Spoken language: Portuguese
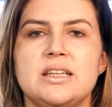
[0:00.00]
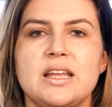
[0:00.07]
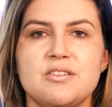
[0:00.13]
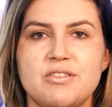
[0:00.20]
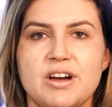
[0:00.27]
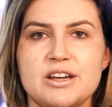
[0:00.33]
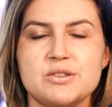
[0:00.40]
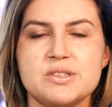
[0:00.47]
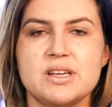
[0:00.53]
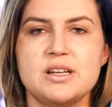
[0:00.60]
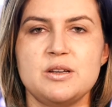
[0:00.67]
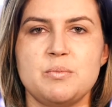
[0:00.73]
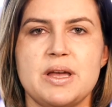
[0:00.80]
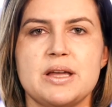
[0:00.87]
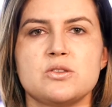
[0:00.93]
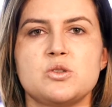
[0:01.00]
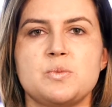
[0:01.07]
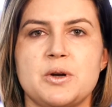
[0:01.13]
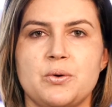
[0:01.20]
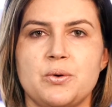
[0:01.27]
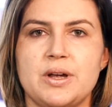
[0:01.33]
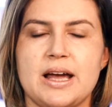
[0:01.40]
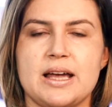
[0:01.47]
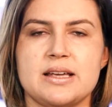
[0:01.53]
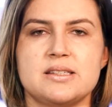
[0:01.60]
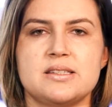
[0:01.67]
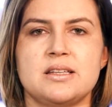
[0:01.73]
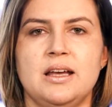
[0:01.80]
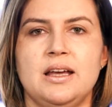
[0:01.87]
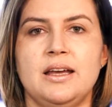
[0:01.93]
Tem vários alimentos para
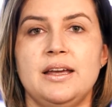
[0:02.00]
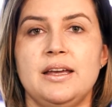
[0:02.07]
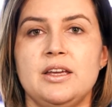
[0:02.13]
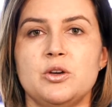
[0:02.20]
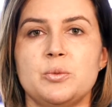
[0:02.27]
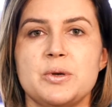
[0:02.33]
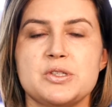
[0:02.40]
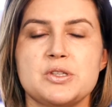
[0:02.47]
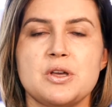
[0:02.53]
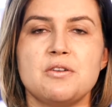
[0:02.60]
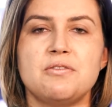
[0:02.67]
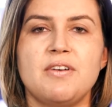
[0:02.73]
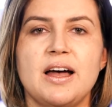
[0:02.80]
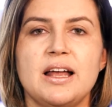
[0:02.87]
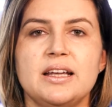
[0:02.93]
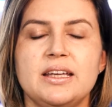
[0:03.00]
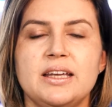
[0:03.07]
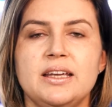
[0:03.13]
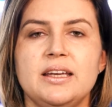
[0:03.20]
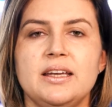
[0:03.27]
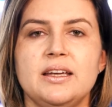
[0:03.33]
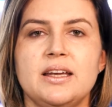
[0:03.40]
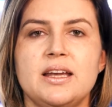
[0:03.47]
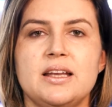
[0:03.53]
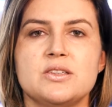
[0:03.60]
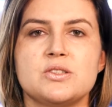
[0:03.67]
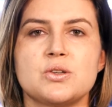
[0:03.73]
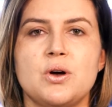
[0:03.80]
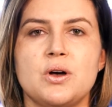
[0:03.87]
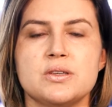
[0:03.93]
corais. E o pessoal fala que
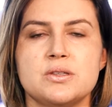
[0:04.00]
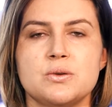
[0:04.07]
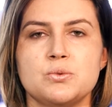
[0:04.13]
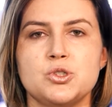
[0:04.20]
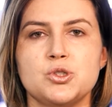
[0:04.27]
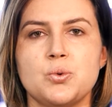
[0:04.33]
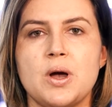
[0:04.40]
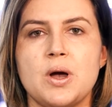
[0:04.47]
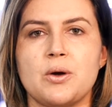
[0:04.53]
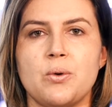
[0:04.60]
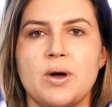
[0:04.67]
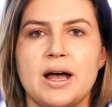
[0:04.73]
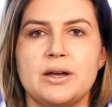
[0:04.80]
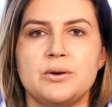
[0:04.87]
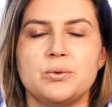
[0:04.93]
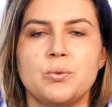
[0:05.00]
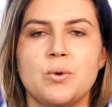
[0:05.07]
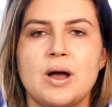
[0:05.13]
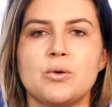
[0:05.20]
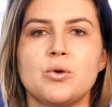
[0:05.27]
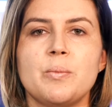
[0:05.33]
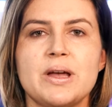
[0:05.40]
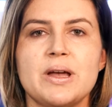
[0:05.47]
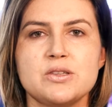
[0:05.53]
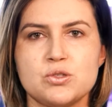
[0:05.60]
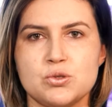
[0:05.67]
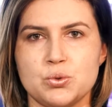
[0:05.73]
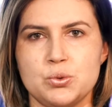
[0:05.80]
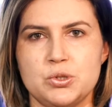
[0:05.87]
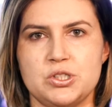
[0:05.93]
eles gostam de um aquário com água mais
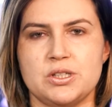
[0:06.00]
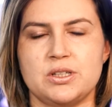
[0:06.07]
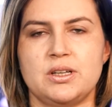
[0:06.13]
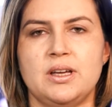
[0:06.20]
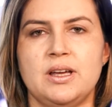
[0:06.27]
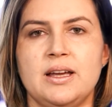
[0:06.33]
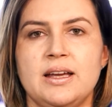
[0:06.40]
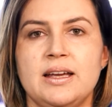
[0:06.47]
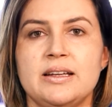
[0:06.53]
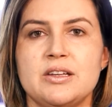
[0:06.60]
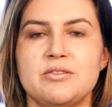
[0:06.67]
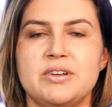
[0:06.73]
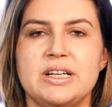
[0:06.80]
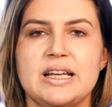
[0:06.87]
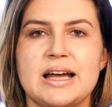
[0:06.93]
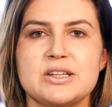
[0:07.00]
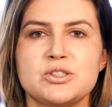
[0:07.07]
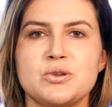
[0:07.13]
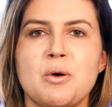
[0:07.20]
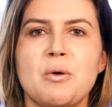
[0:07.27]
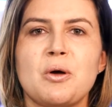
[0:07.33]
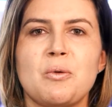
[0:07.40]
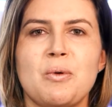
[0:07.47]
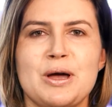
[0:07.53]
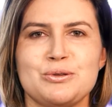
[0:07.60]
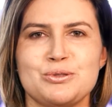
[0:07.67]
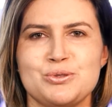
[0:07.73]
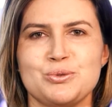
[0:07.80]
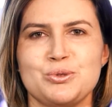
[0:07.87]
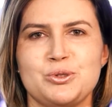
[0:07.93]
suja. Na verdade, não um aquário
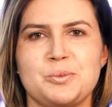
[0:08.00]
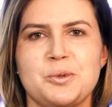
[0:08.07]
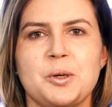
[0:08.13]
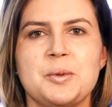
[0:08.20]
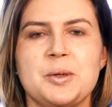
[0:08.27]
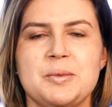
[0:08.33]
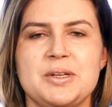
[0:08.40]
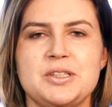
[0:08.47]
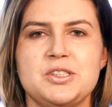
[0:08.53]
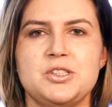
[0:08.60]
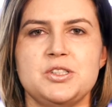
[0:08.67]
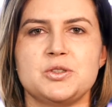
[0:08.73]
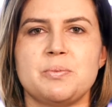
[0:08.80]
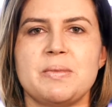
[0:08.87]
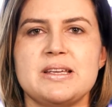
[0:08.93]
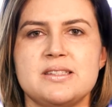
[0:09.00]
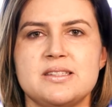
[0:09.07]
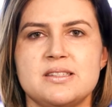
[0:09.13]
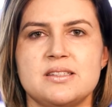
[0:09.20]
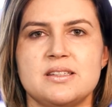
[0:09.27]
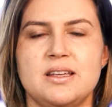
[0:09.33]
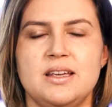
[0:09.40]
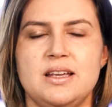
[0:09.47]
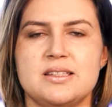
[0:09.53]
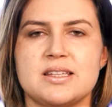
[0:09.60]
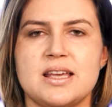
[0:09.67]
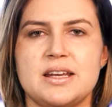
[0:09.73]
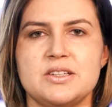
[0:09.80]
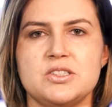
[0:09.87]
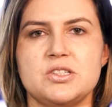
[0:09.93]
sujo propriamente dito, mas eles
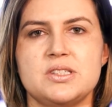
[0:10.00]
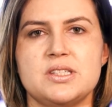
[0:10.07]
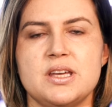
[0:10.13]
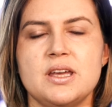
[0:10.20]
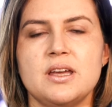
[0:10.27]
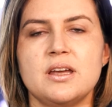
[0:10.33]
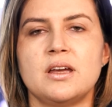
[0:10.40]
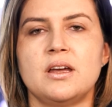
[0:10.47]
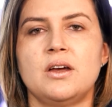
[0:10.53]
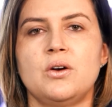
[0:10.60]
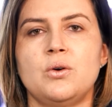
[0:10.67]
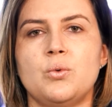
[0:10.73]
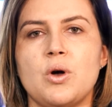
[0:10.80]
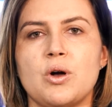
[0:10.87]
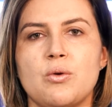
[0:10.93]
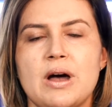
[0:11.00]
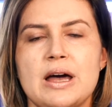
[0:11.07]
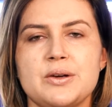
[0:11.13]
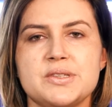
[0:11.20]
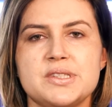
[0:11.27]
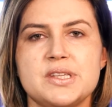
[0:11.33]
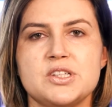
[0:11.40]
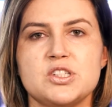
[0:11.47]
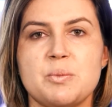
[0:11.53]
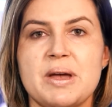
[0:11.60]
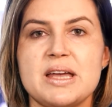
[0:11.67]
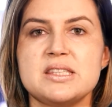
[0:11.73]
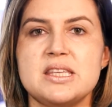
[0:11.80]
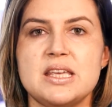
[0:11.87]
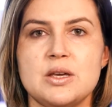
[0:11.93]
querem dizer um aquário que seja
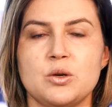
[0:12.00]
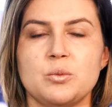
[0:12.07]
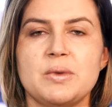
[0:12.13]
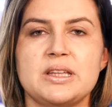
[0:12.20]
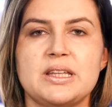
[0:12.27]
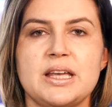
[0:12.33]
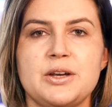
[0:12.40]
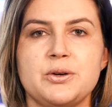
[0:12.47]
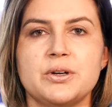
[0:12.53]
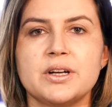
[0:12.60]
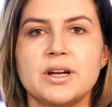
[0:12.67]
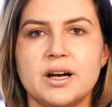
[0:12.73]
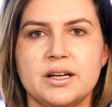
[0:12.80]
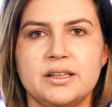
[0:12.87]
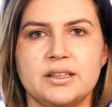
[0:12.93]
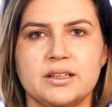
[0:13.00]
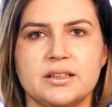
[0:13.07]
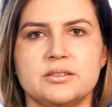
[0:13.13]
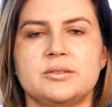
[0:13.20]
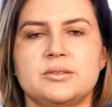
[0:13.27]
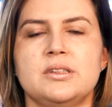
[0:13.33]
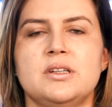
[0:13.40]
mais rico em matéria orgânica.